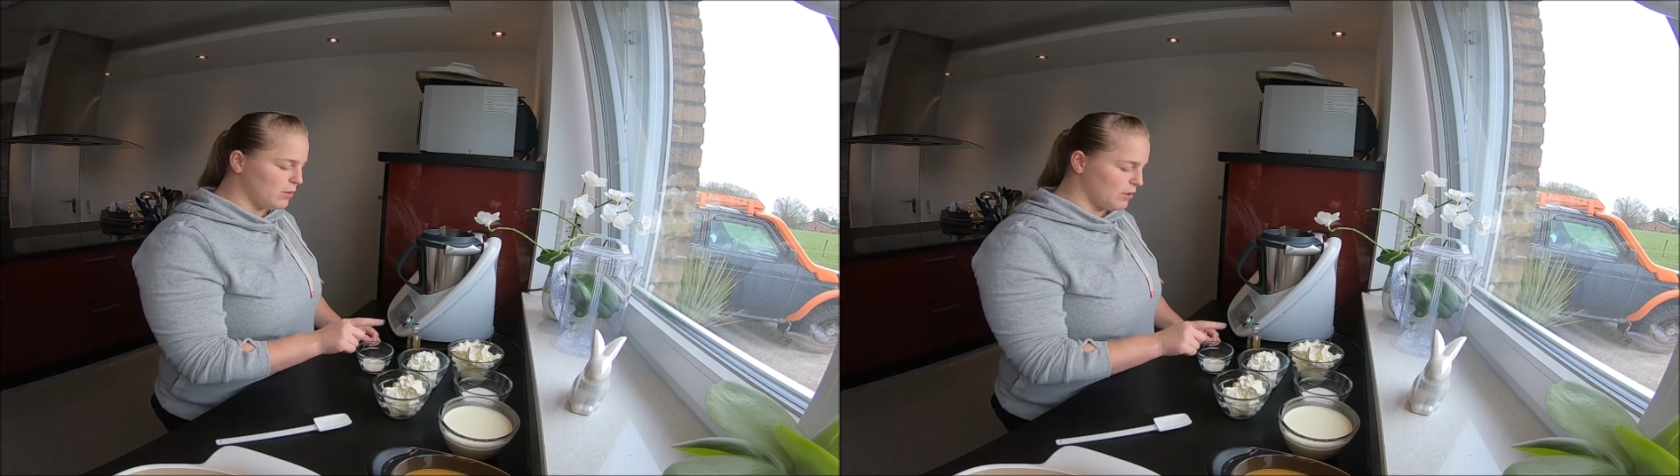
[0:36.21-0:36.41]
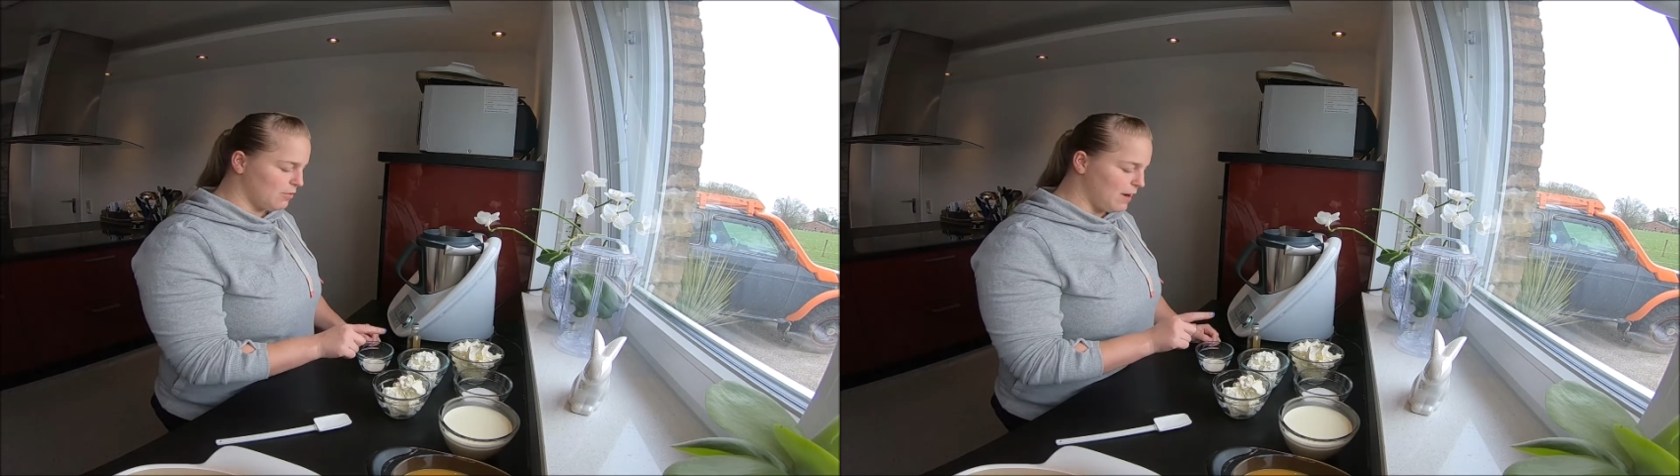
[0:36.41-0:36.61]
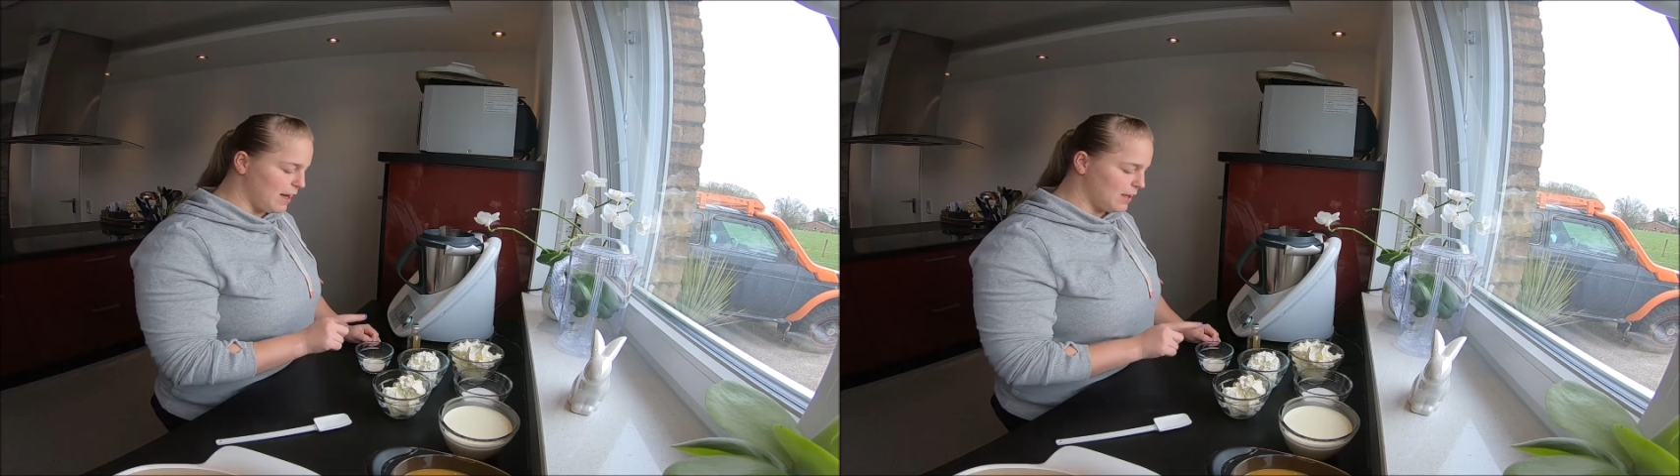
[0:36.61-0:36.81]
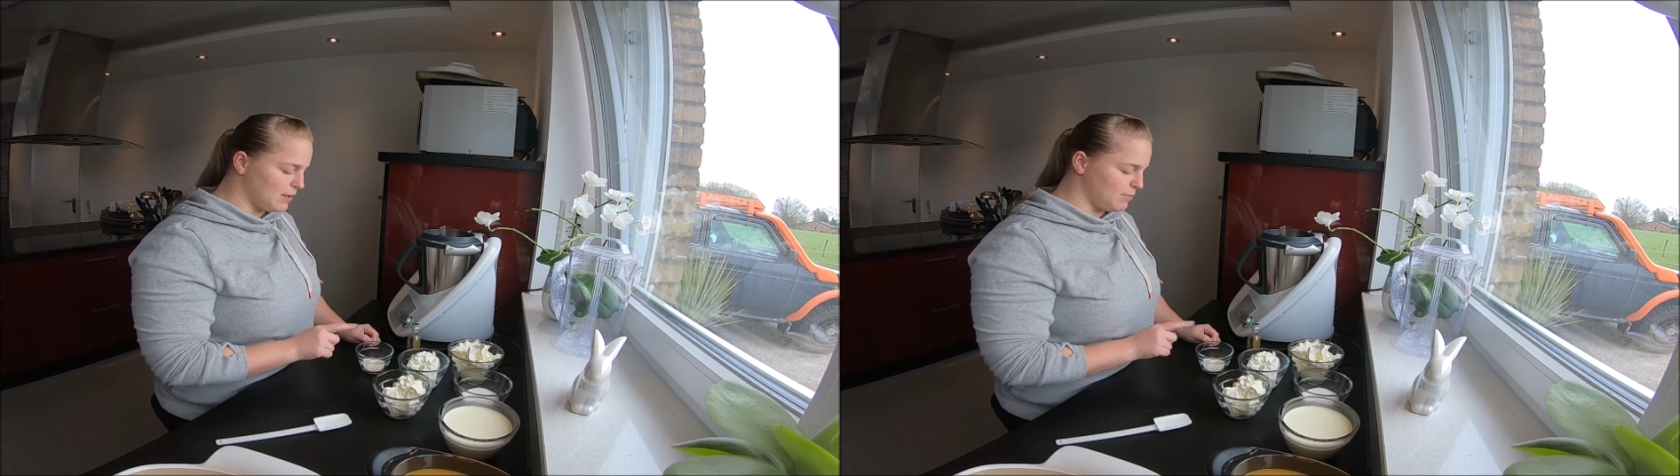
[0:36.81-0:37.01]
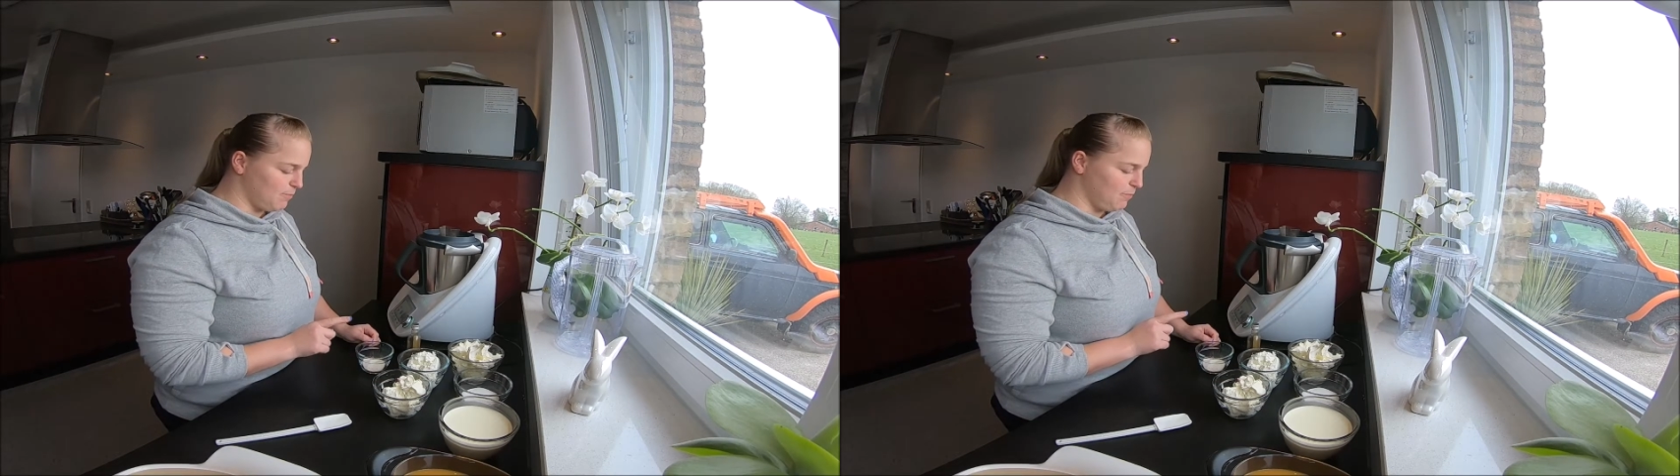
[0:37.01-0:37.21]

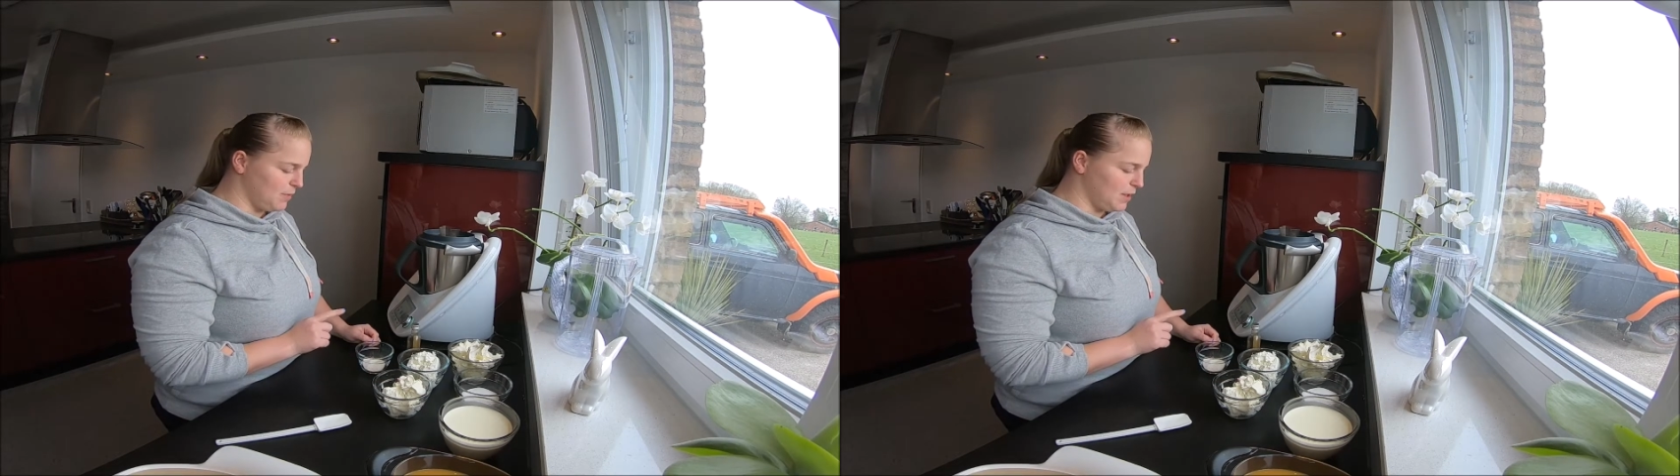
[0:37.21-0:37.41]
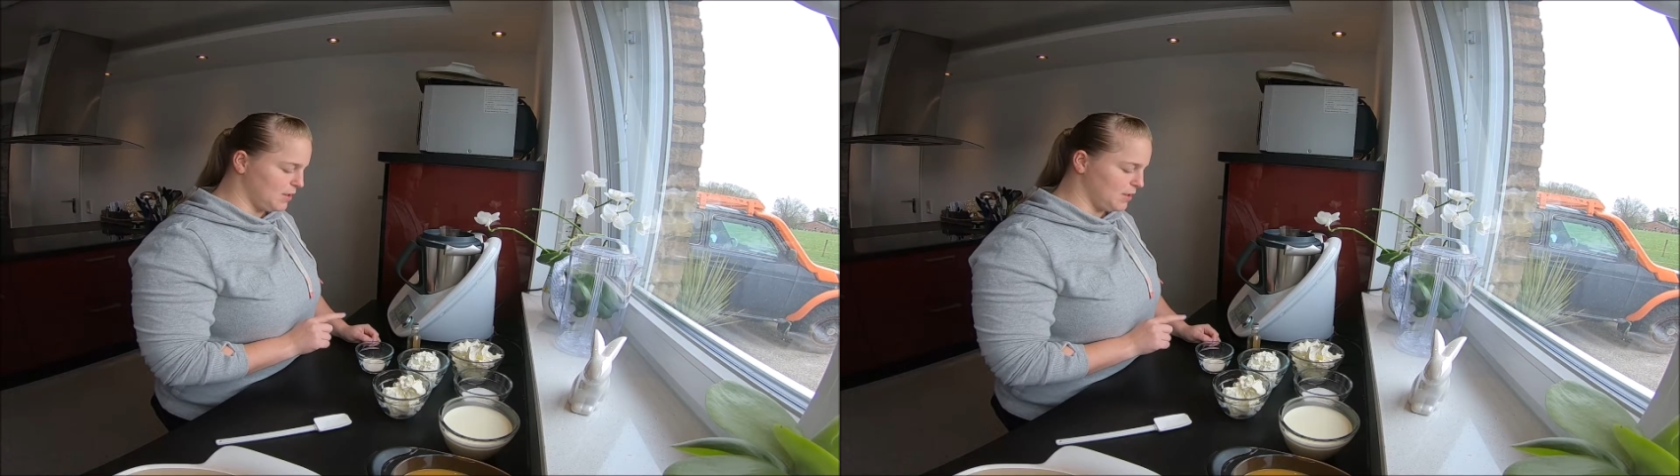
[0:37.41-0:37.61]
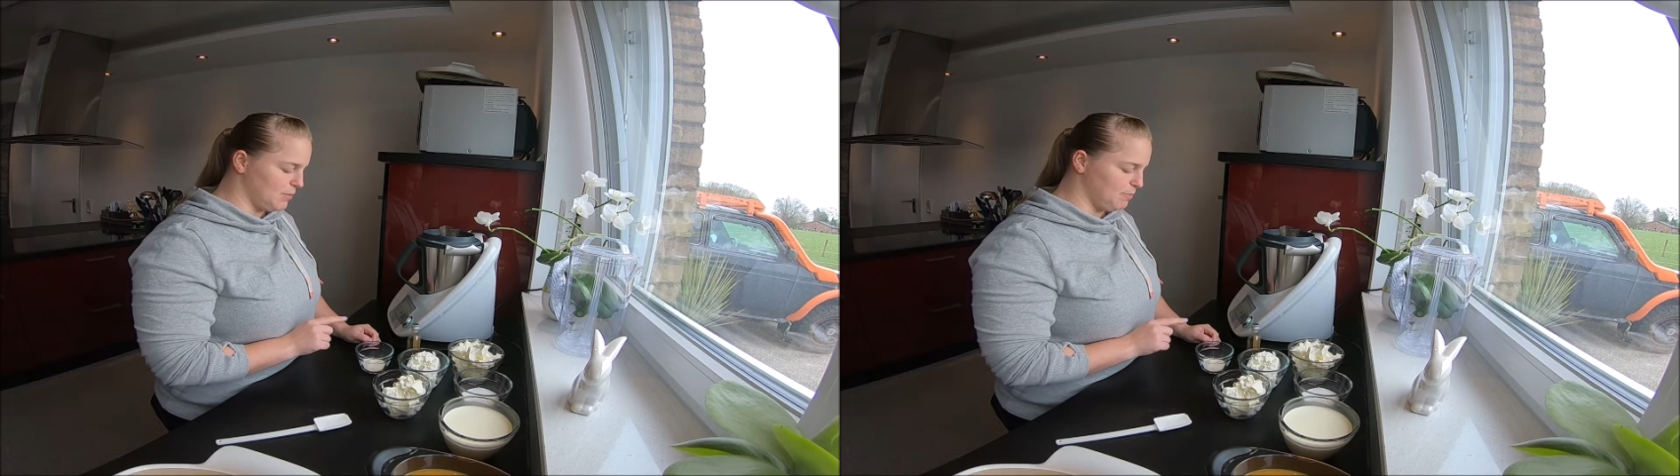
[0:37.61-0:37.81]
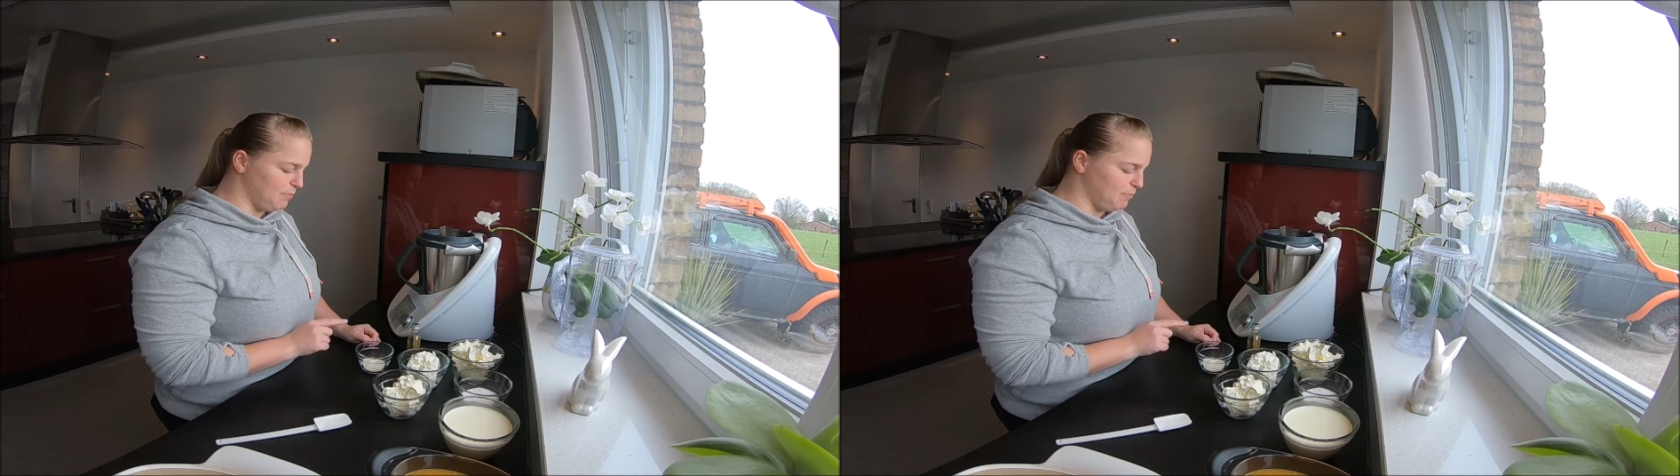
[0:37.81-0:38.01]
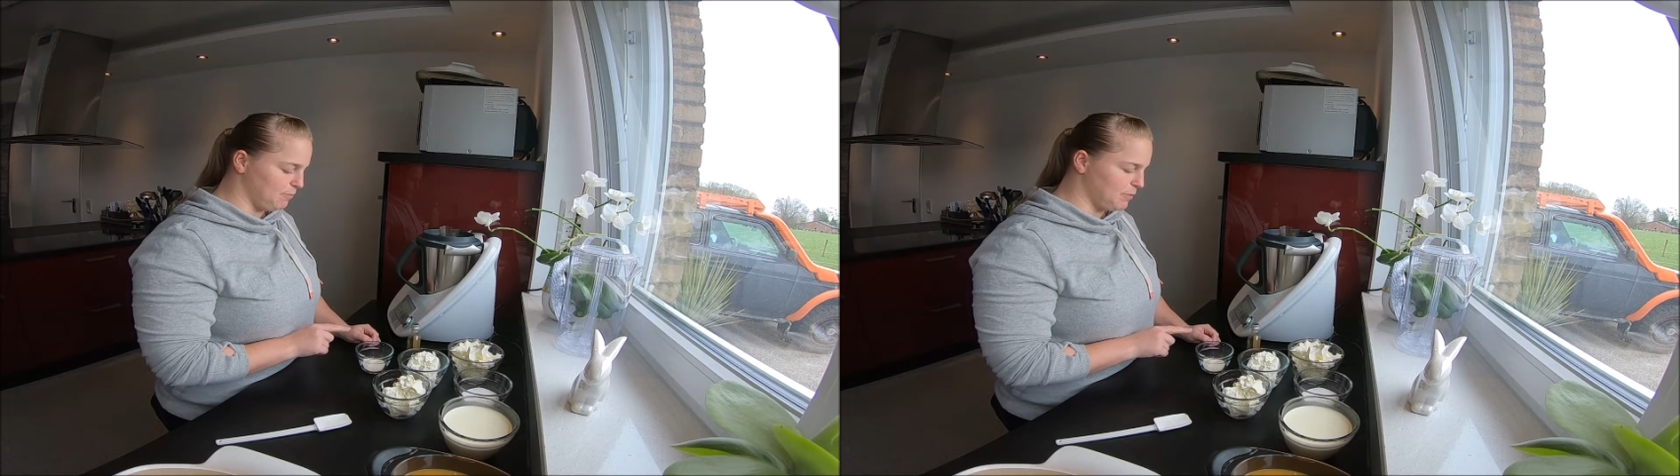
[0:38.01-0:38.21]
Quark,
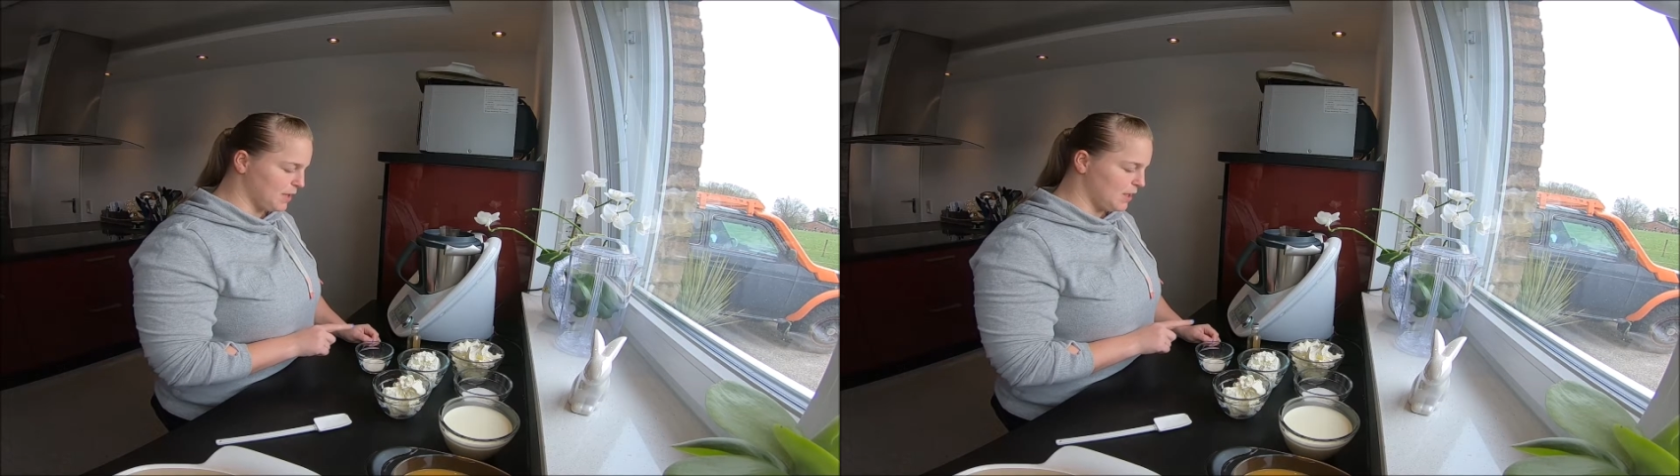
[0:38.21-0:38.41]
ähm,